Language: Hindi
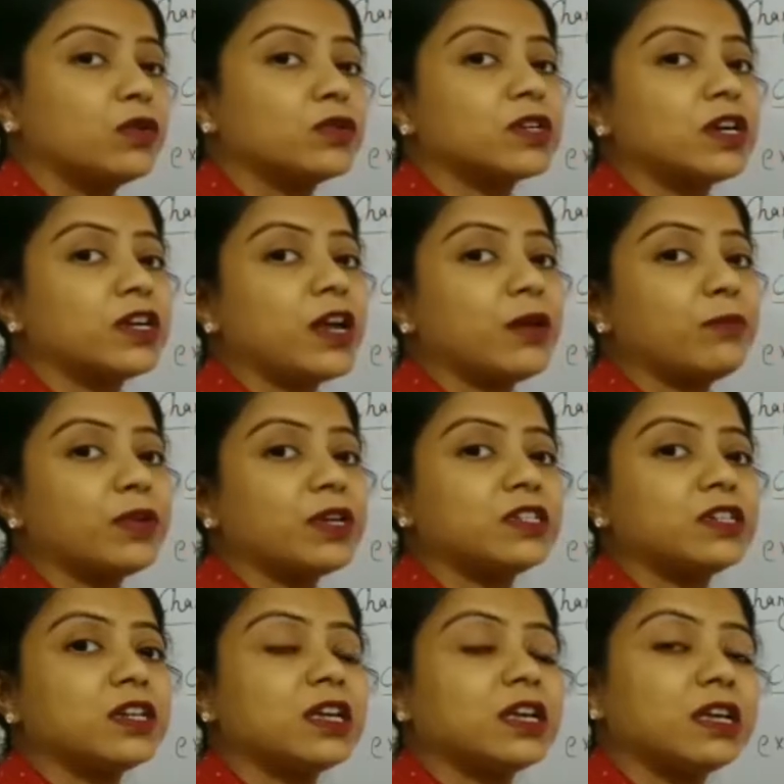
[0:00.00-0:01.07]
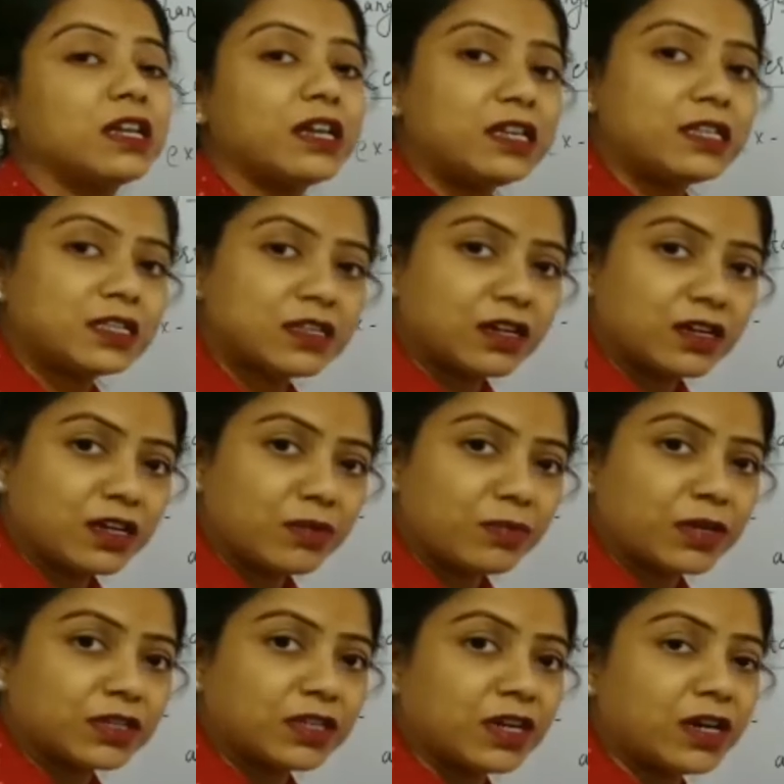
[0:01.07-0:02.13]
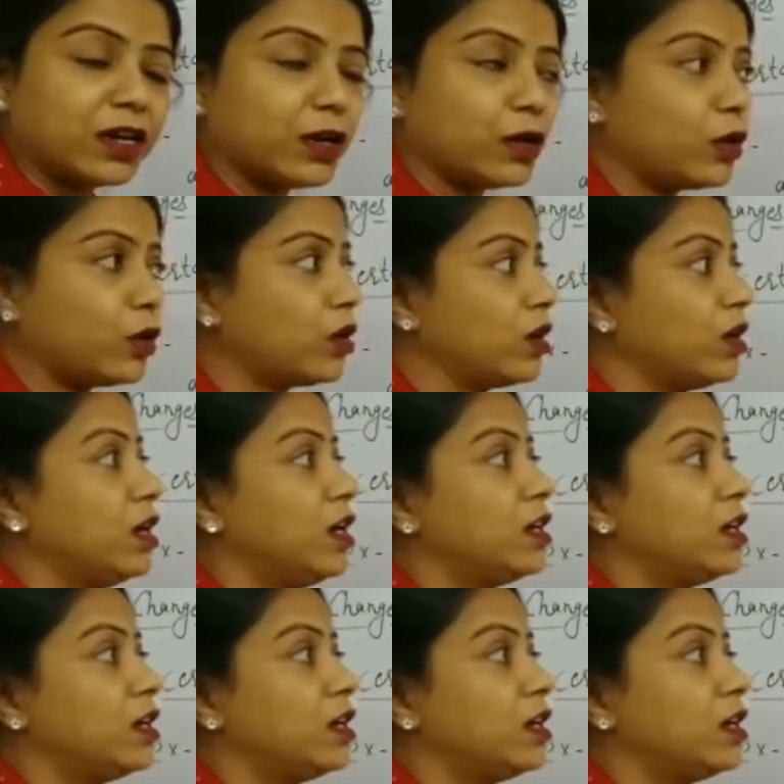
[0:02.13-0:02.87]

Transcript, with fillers: उसका टेम्परेचर इंक्रीज करना पड़ता है और